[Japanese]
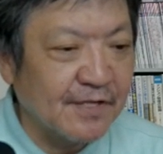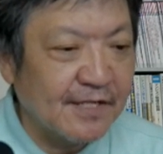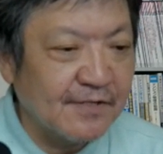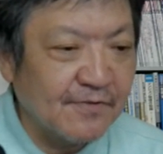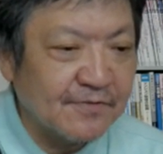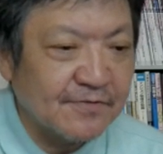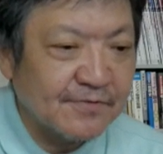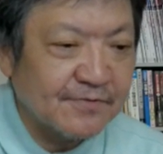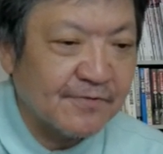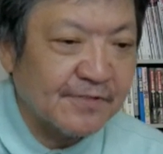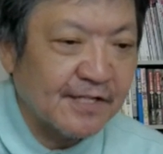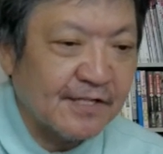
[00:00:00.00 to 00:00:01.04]
返納する
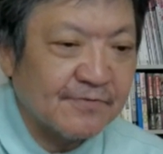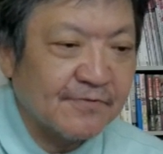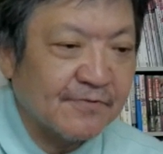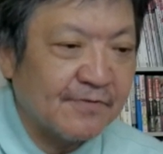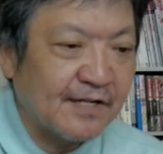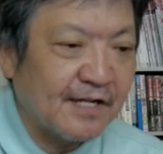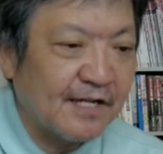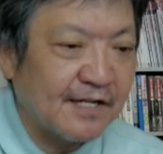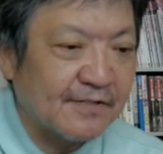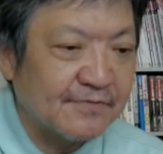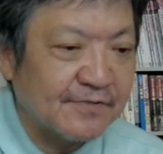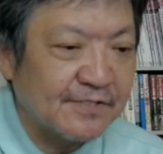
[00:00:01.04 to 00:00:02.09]
動きがあることは
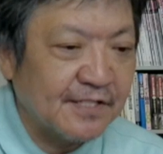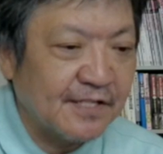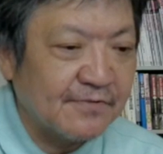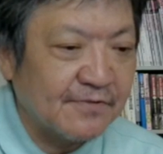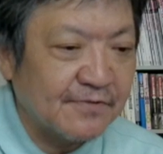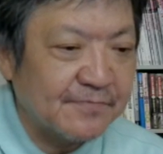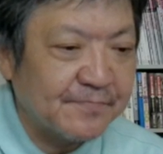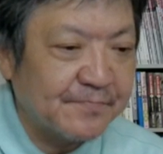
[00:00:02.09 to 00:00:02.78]
把握しているという。